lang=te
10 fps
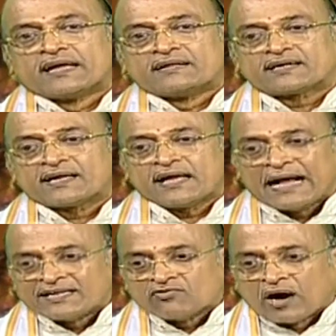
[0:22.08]
ఎందుకని
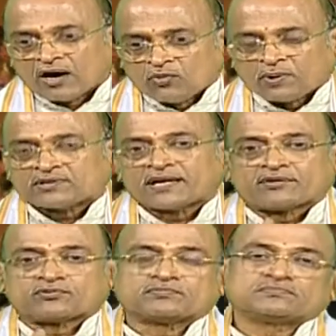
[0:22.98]
అది వాళ్ళు
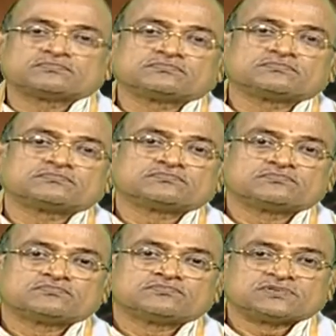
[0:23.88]
పొందలేదు
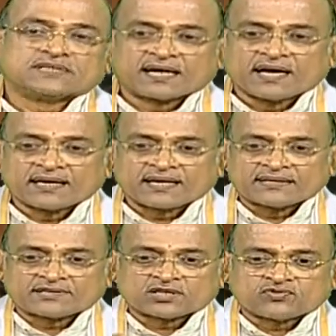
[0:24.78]
జనానికి
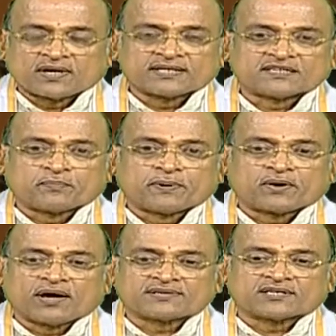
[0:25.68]
ఏ తత్వాన్ని
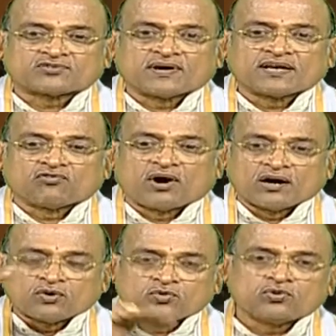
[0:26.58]
చెప్పారో ఆ తత్వాన్ని
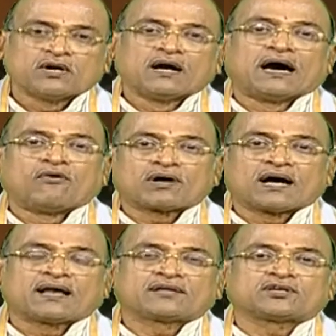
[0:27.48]
వాళ్ళు
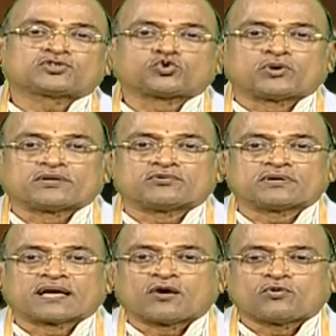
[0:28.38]
అవగాహన చేసుకోలేదు
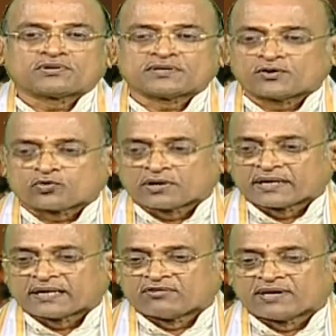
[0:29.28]
ఎలా ఉంటుందంటే
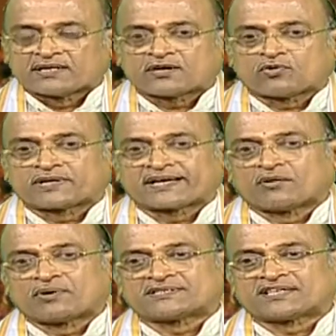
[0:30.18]
కొన్ని వేదికలు ఉంటాయి
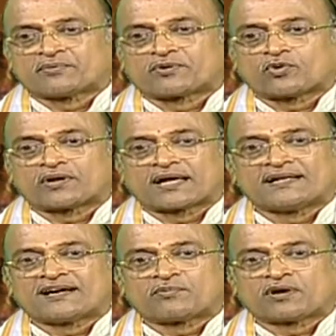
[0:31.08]
గమనించండి మీరు కొన్ని
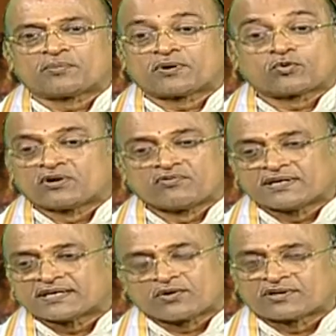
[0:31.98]
కళ్యాణ మండపాలు కొన్ని
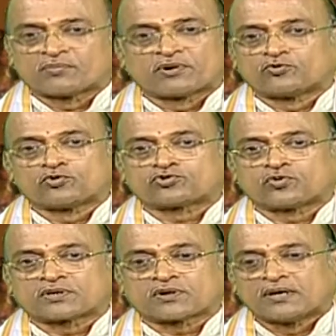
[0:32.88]
వేదికలు ఉంటాయి మేము
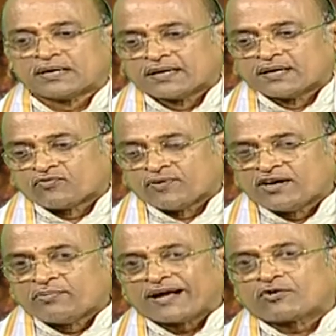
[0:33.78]
చూస్తూ ఉంటాం
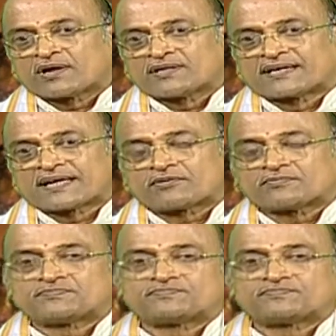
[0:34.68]
ఫీడ్బ్యాక్ ఉండదంటారు